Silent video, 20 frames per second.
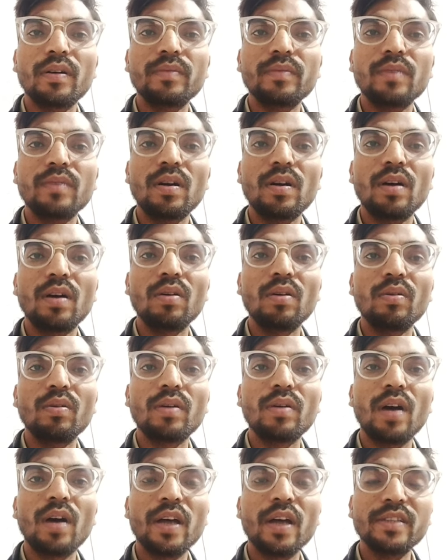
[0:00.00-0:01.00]
और आ
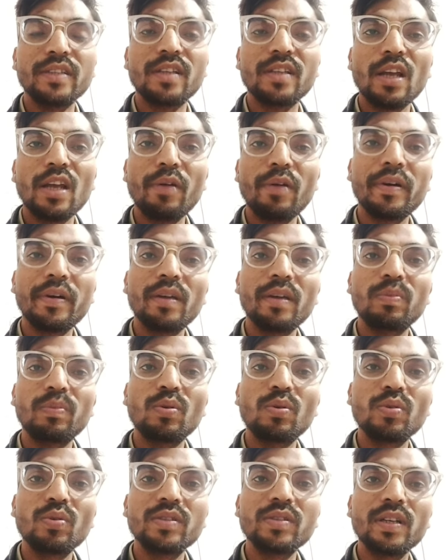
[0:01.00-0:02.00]
इसके अलावा अगर आपको कोई
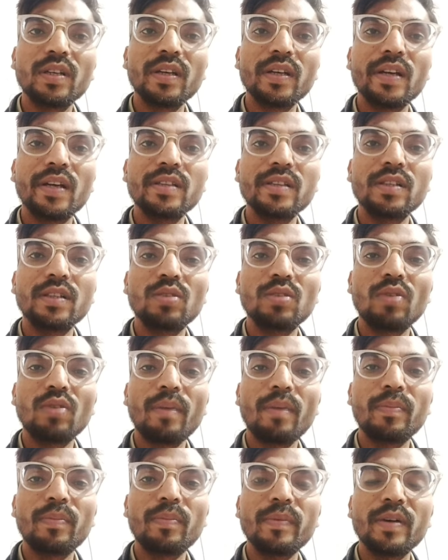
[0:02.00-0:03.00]
जानकारी चाहिए तो आप
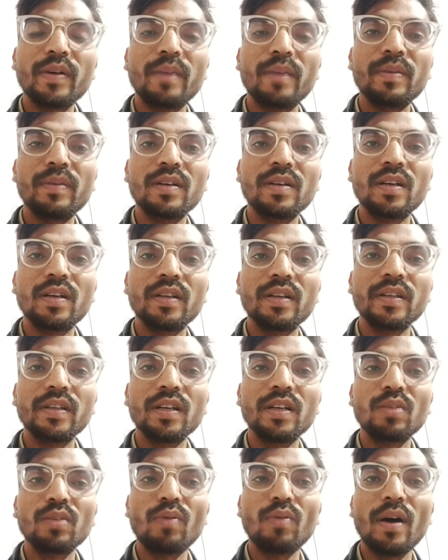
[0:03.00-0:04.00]
हमें कमेंट करिएगा तो
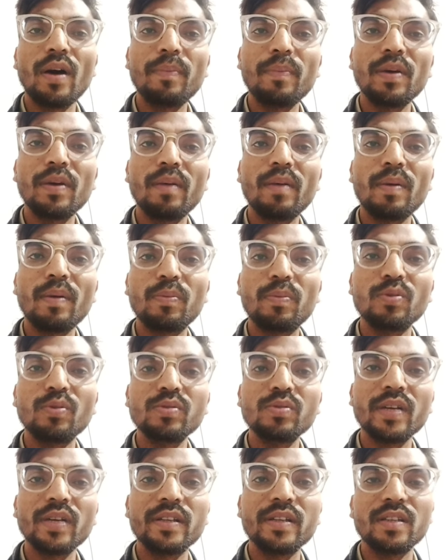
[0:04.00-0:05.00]
वहाँ पे हम आपको
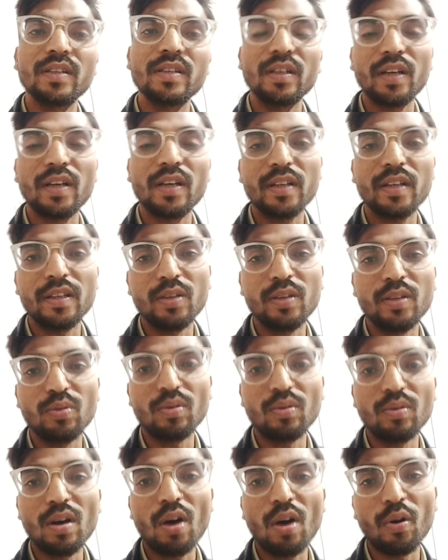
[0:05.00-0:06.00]
सारी जानकारी दे दूँगा
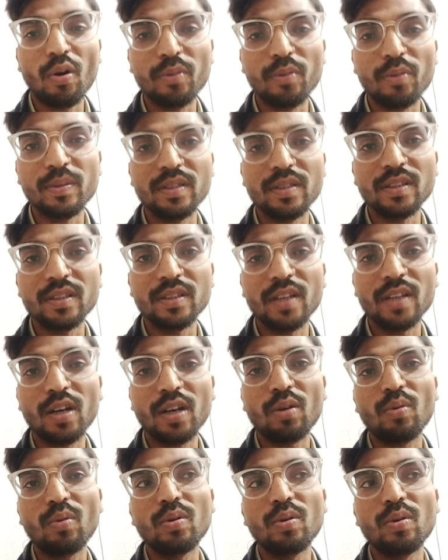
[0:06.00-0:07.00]
और भी चीज़ें अगर
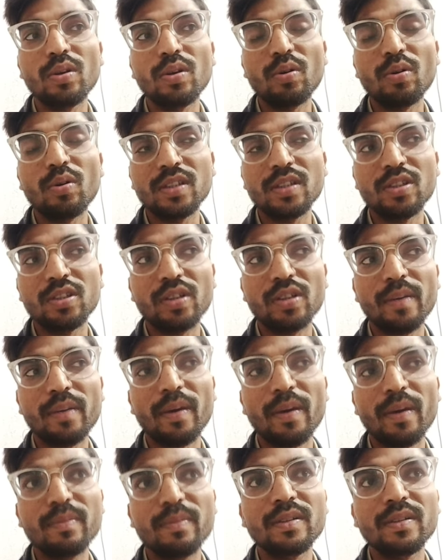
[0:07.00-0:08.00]
कोई और चीज़ के बारे
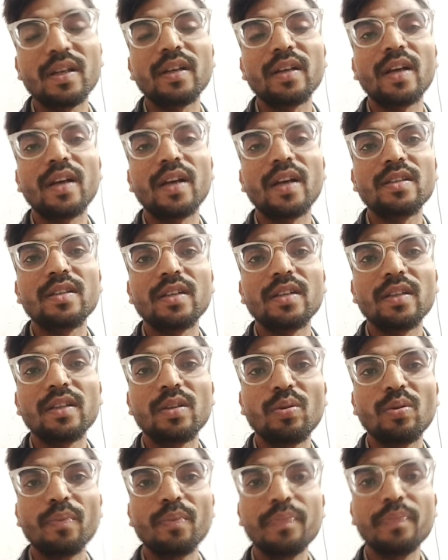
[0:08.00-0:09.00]
में जानकारी चाहिए तो
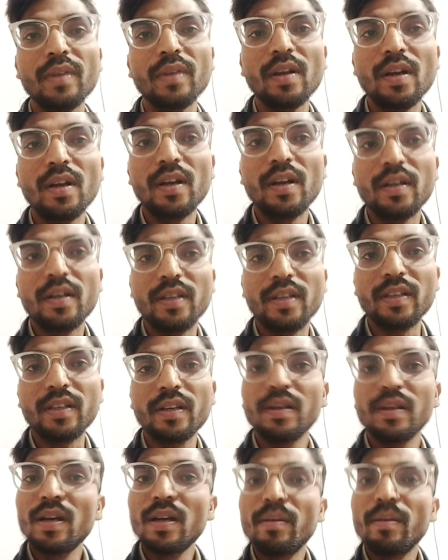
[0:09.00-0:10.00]
ठीक है
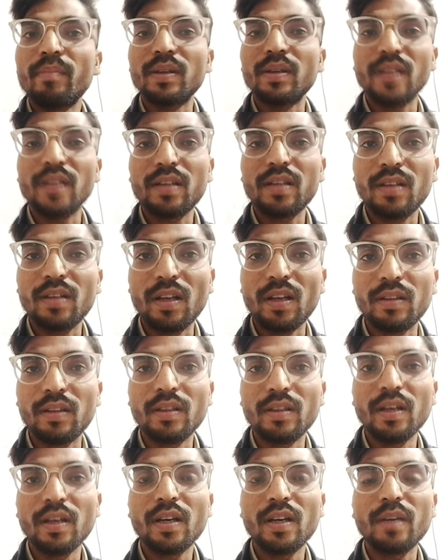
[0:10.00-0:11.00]
बस आज के लिए इतना है
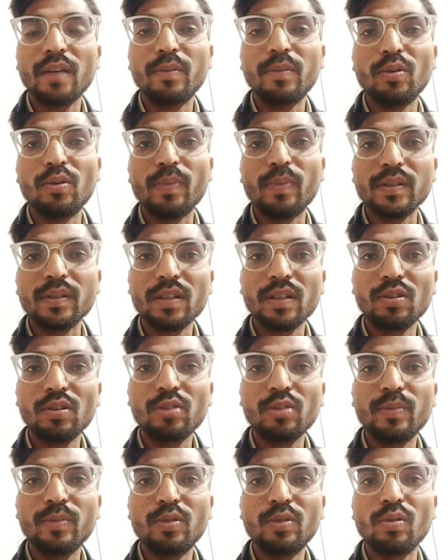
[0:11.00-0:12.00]
अगर वीडियो पसंद हो तो
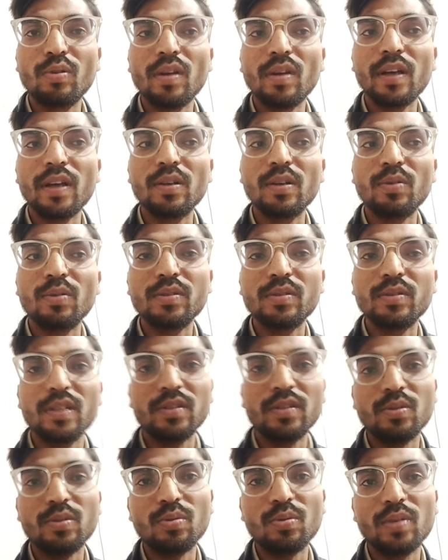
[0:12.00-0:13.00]
वीडियो को लाइक और शेयर
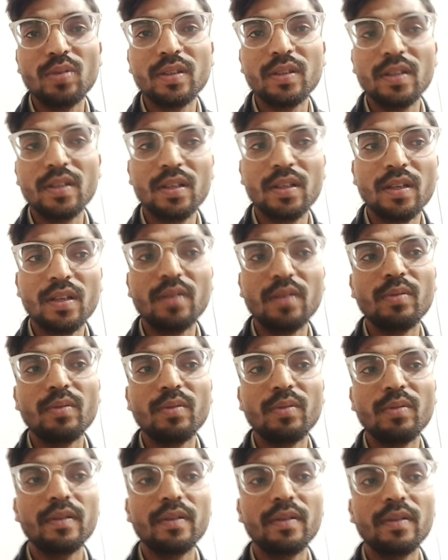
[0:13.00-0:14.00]
ज़रूर करिएगा
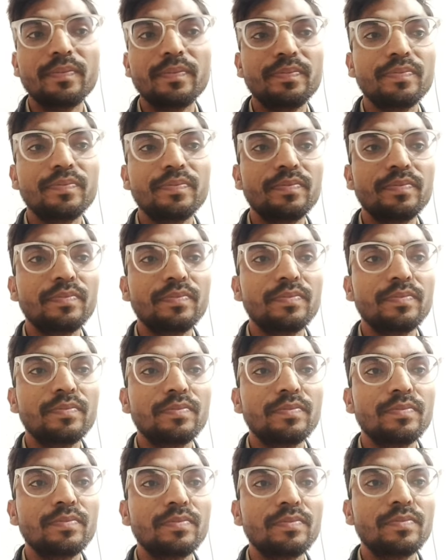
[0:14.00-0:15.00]

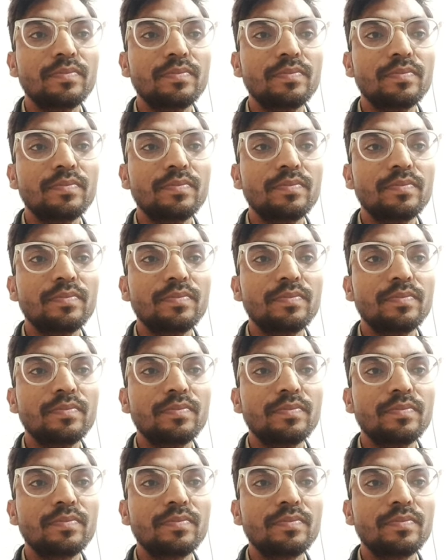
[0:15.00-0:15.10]
धन्यवाद